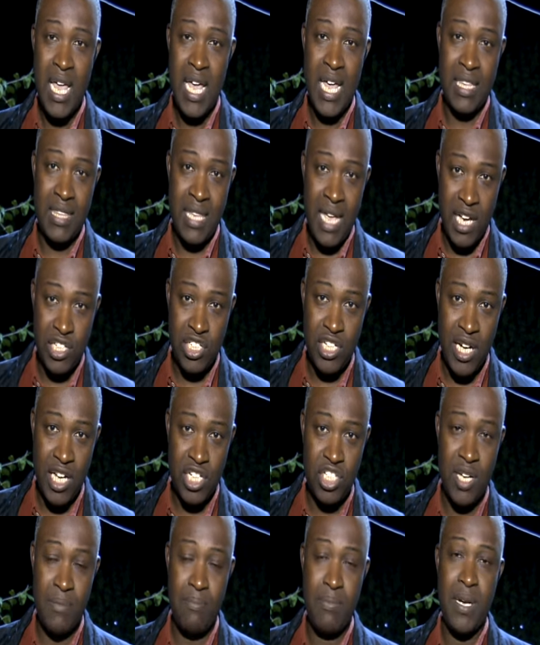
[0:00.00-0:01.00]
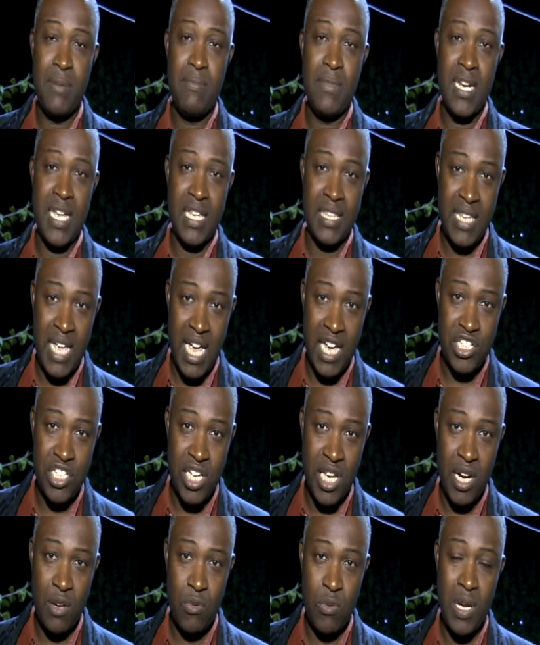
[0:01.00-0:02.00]
12 شابا من
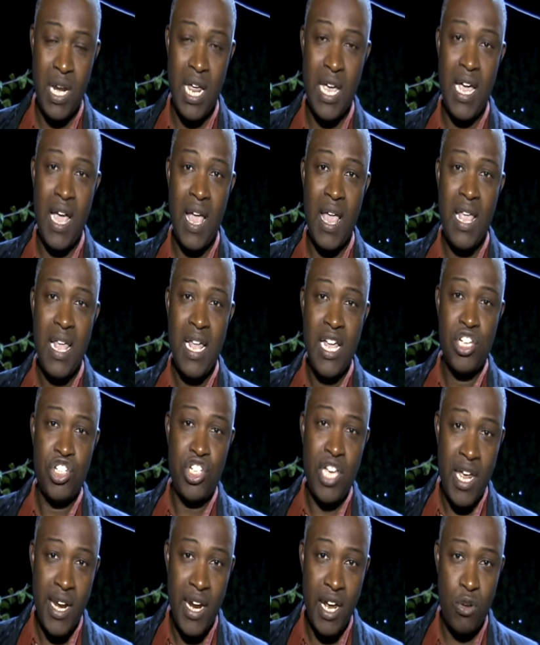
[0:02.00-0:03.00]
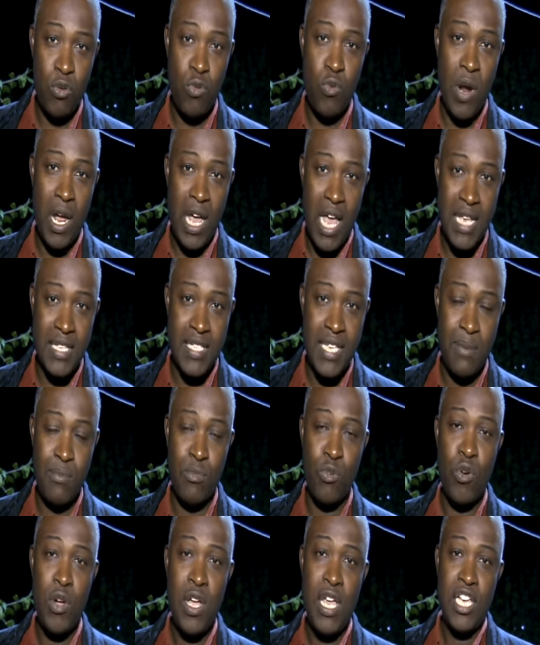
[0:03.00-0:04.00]
12 ولايه شاركوا
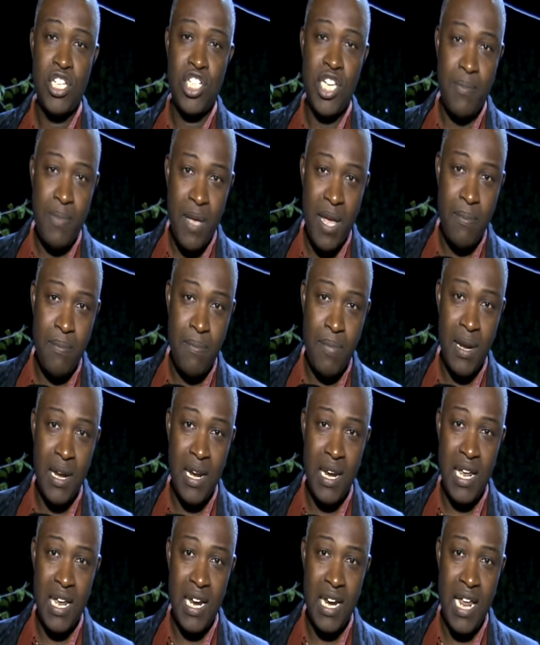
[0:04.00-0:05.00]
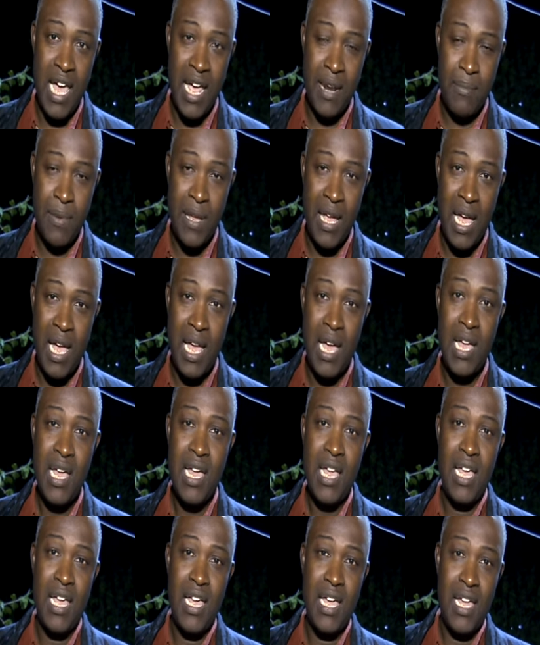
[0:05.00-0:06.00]
وقاسموا شباب الاربعاء
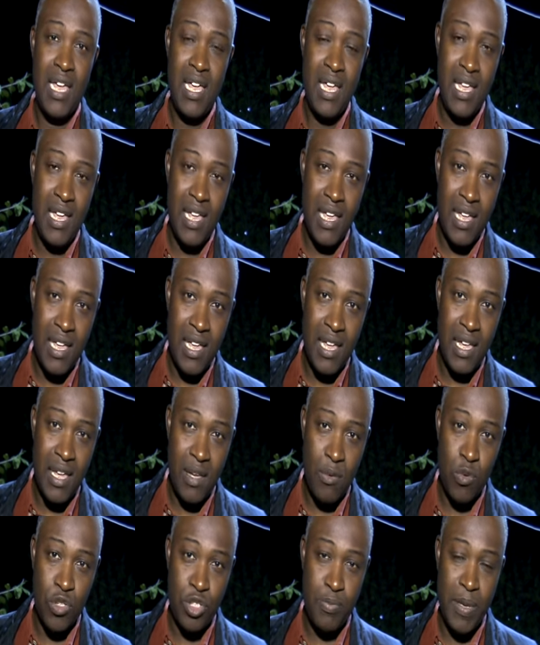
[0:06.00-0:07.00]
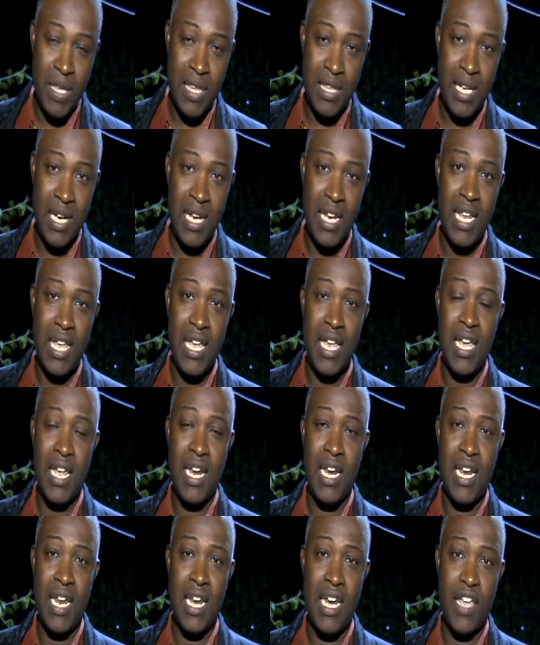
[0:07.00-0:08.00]
آه، وجبه
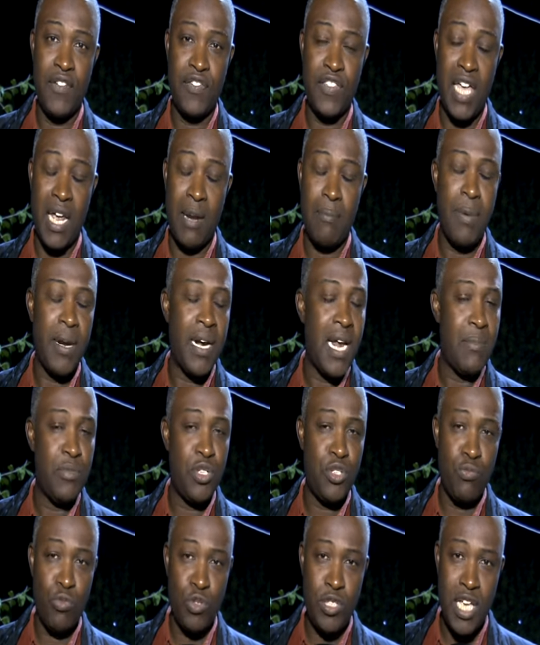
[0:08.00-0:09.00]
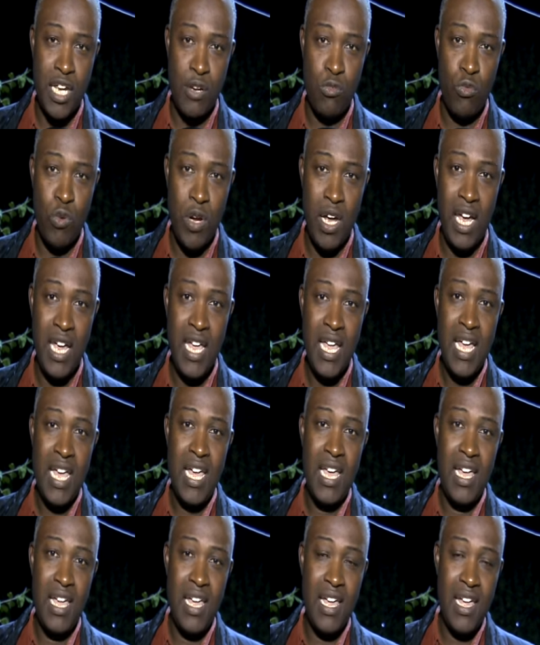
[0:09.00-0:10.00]
الافطار برنامج متنوع
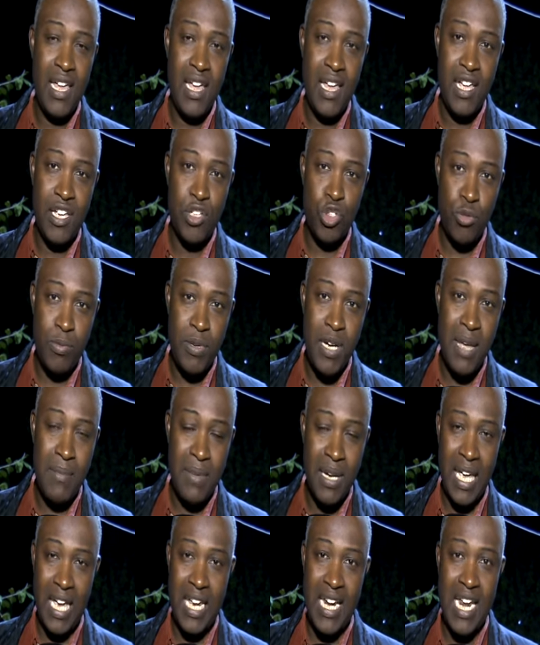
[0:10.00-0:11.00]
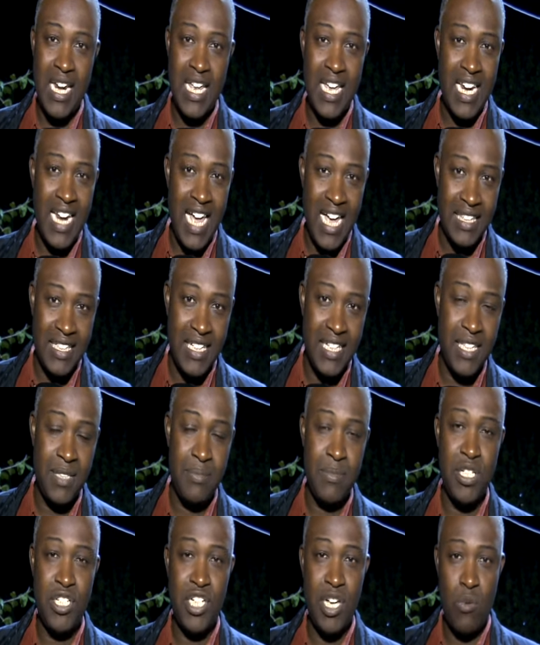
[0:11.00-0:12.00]
آه، جبنا من خلاله العديد
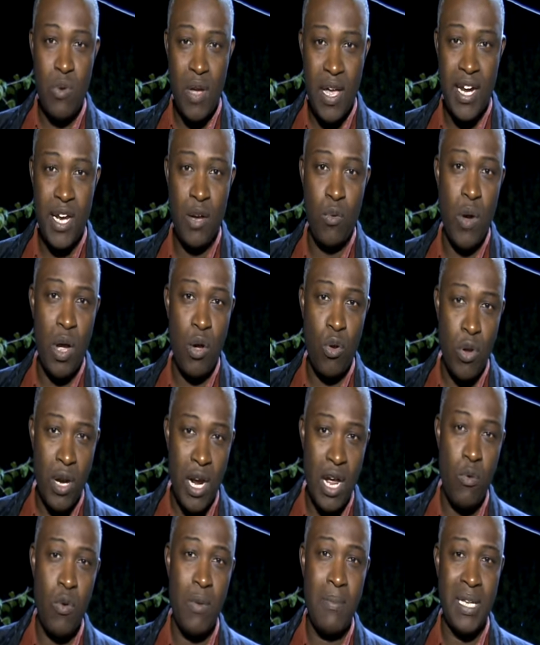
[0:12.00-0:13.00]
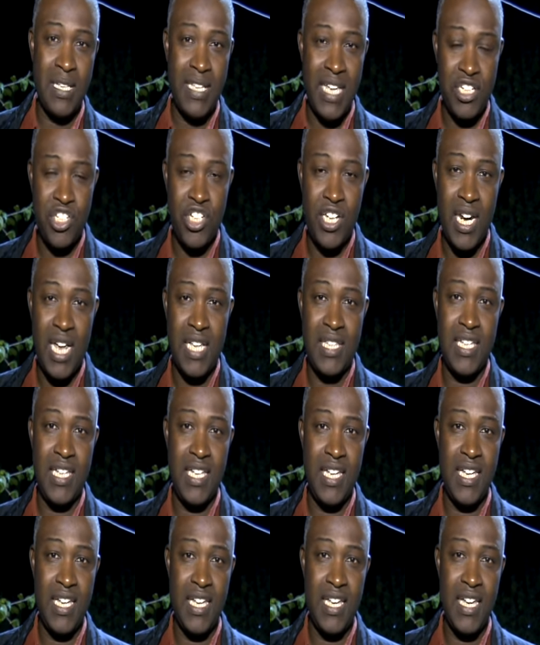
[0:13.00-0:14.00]
من شوارع وقرى ومداشر
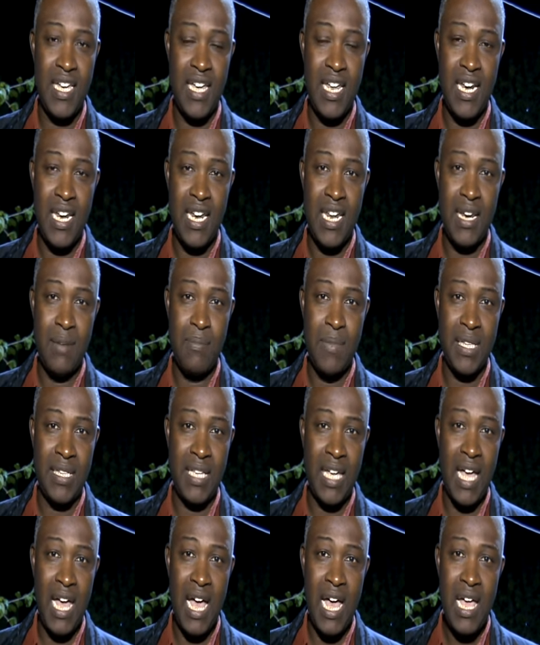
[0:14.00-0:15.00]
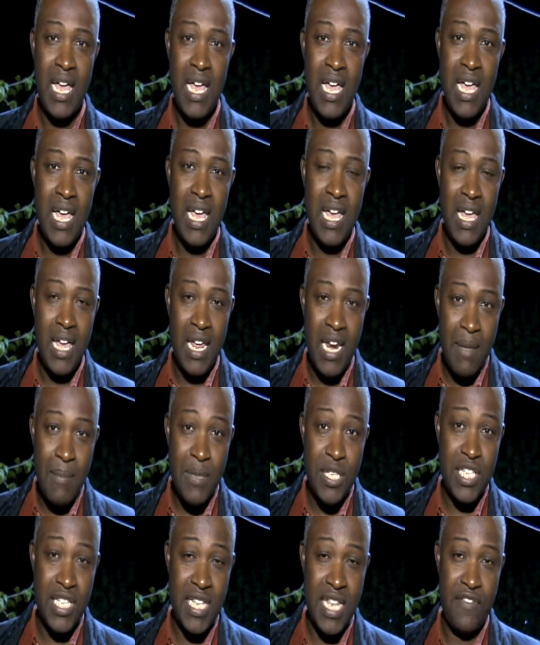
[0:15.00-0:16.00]
هذه المنطقه آه،
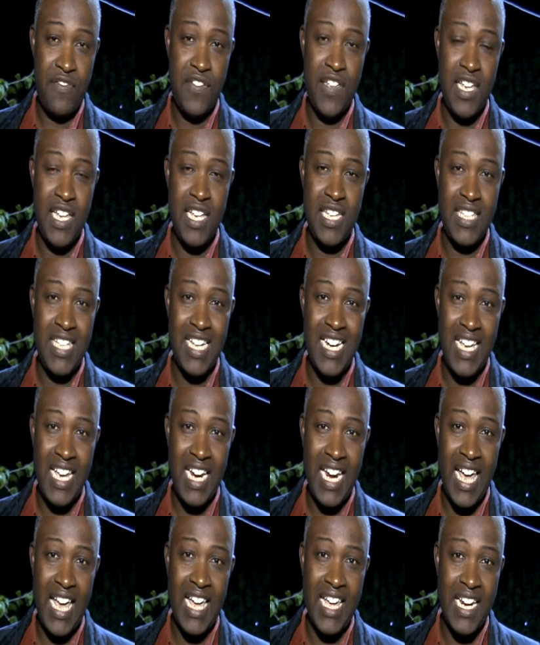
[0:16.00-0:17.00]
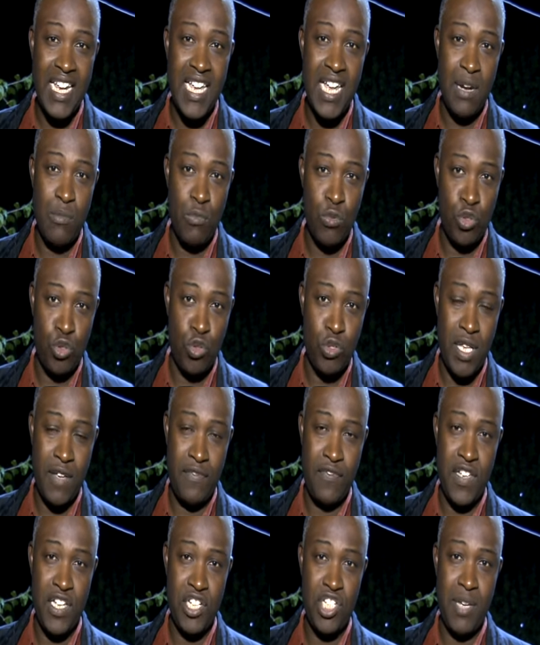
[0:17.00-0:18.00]
لمسنا فيه تلك الخيريه الموجوده
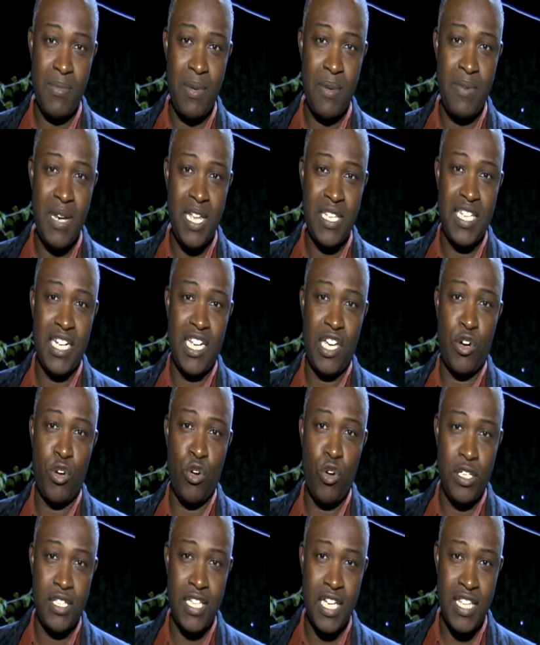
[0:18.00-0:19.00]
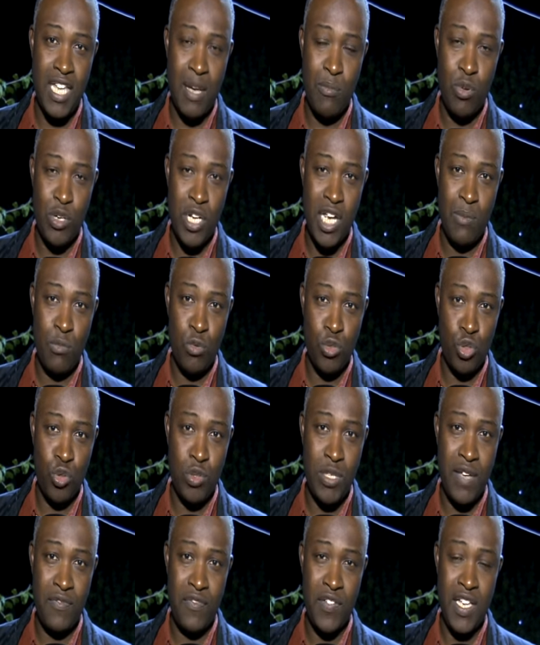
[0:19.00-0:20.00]
في شبابنا تلك الروح التضامنيه
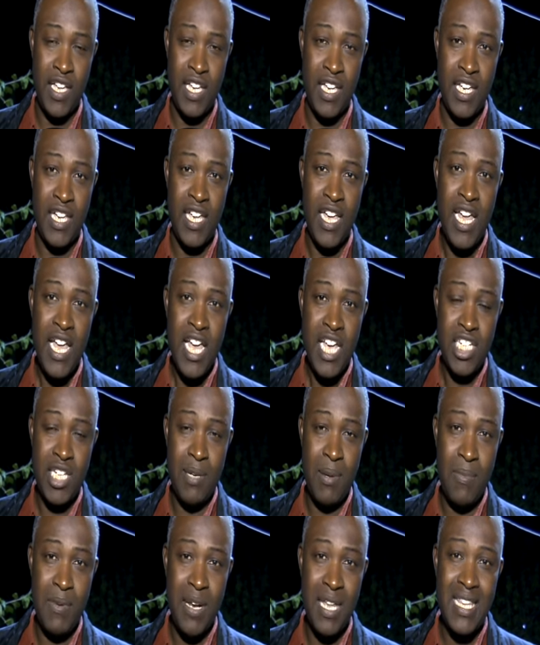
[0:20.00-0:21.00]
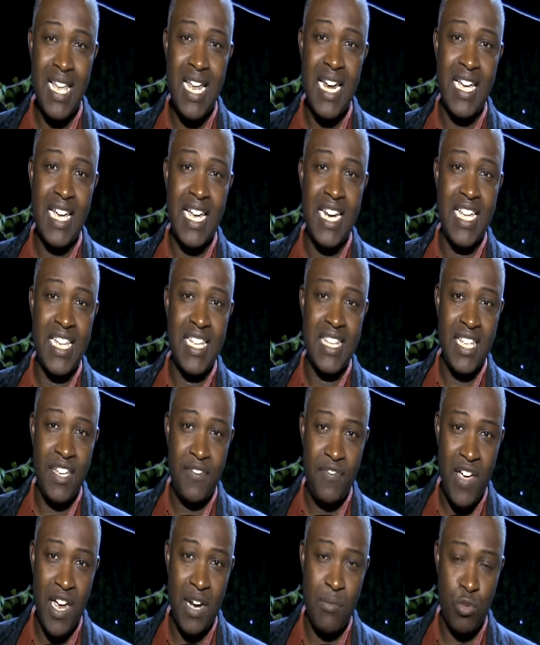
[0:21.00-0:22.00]
الموجوده في شبابنا ذلك
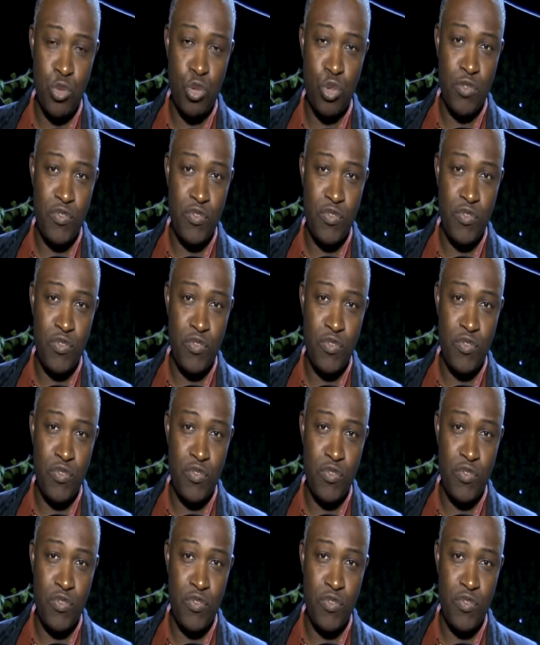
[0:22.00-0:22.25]
الاندفاع الموجود في